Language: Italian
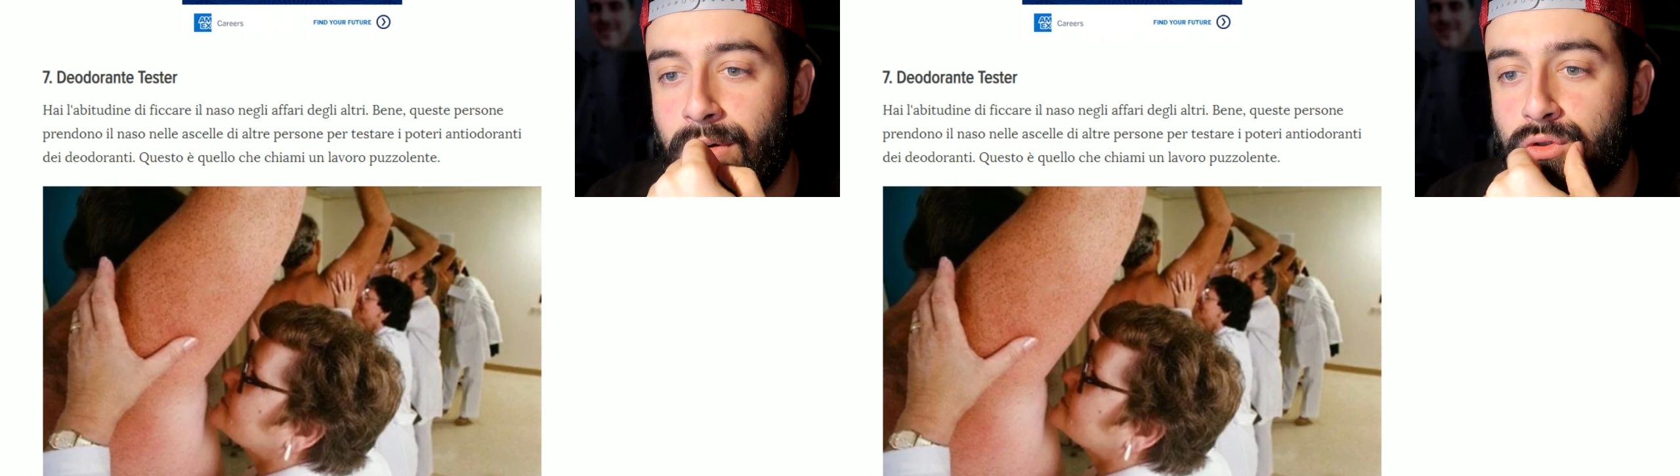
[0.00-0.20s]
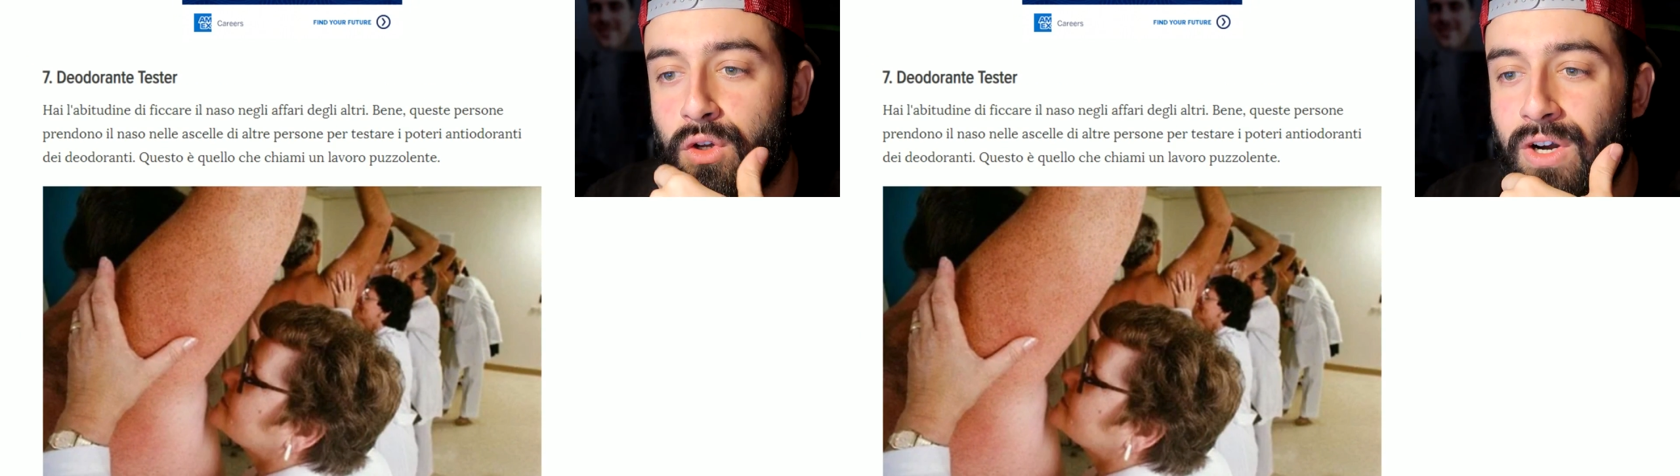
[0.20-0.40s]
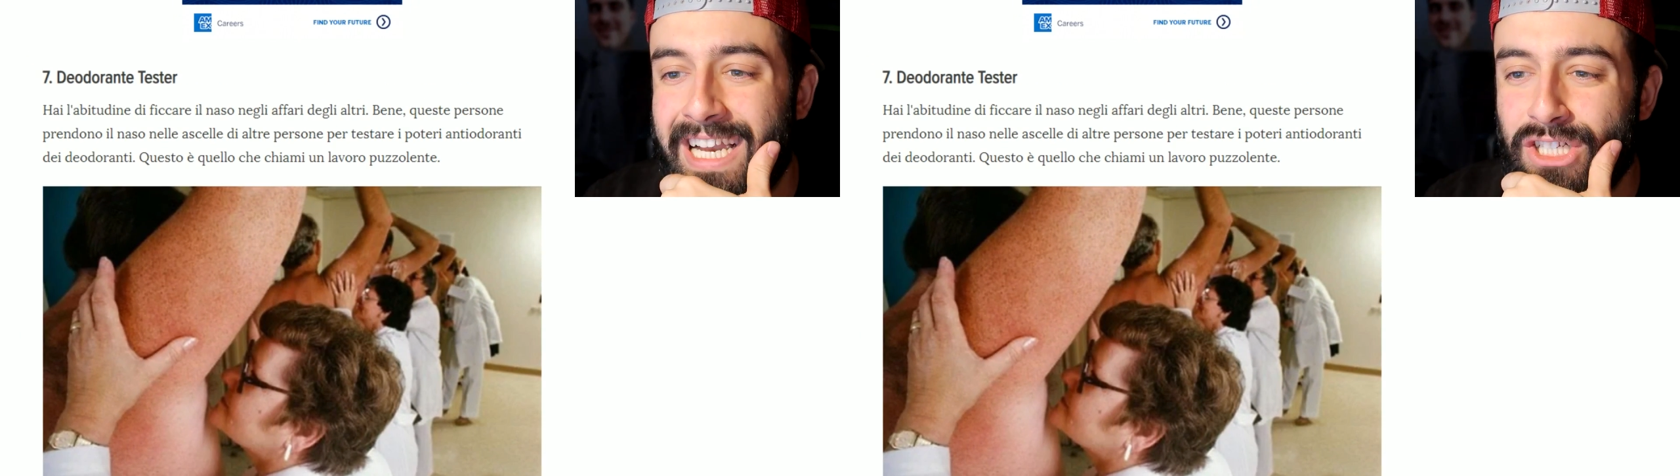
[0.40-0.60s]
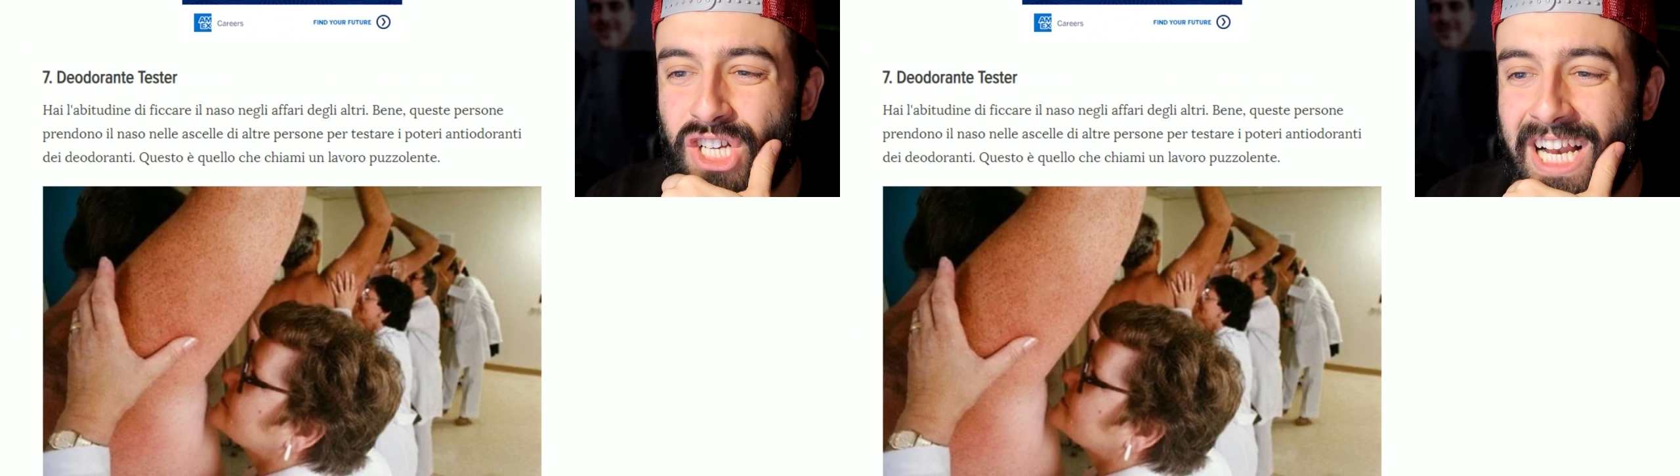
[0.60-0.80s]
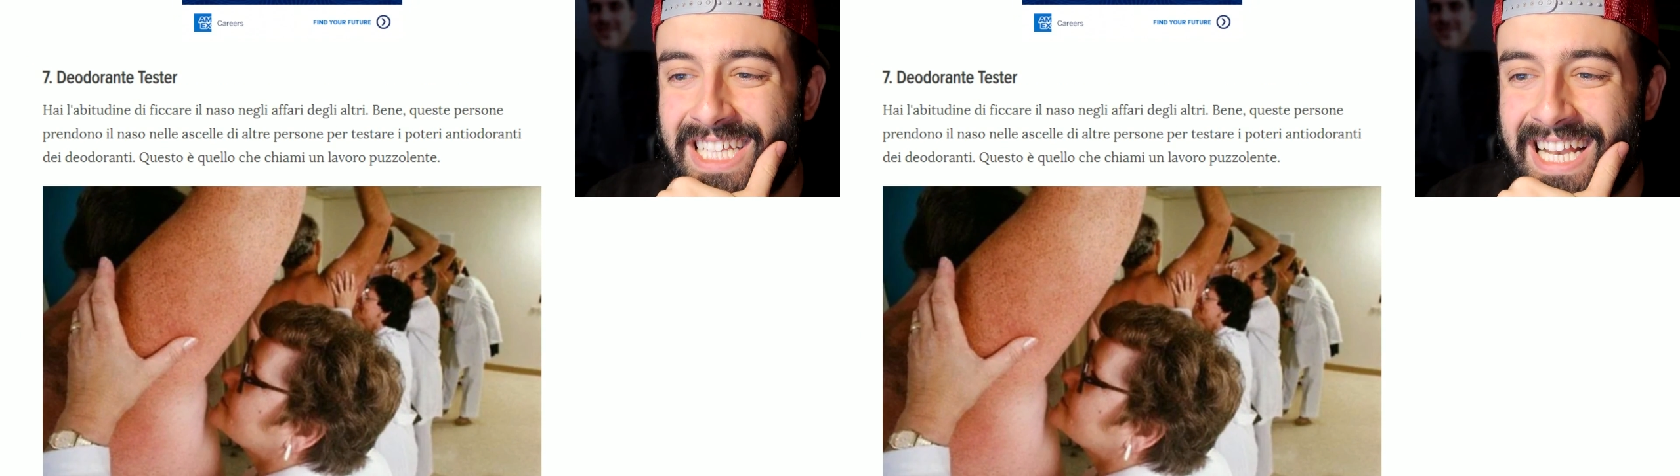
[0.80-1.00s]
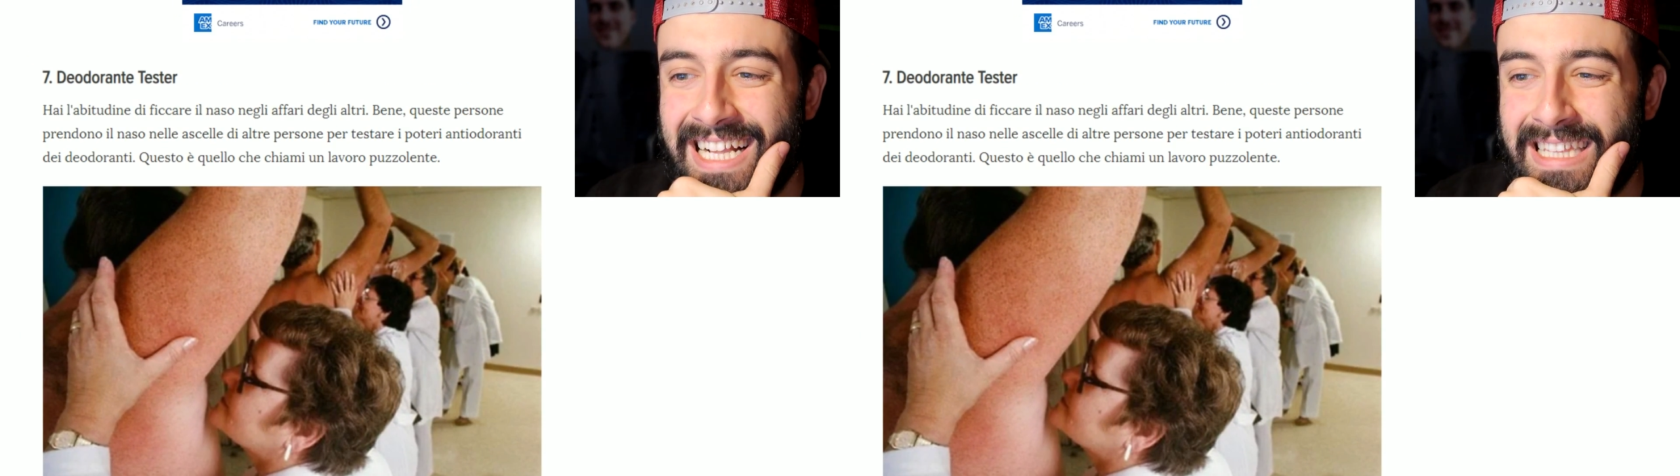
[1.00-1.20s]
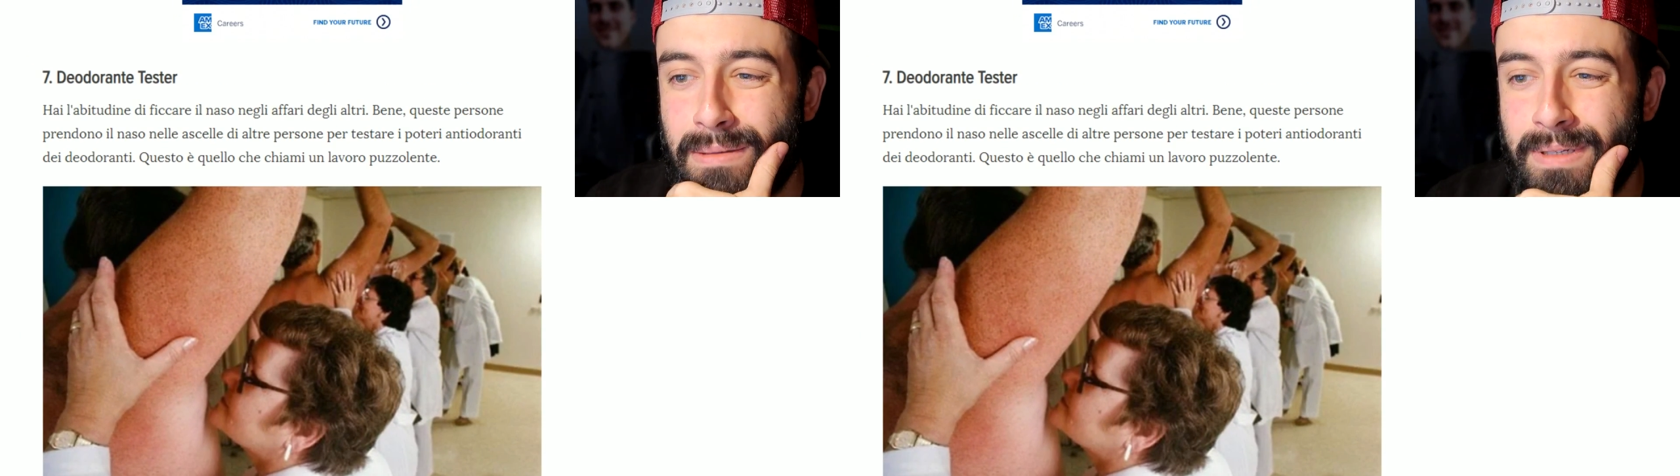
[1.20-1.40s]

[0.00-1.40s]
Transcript: annusano le ascelle delle altre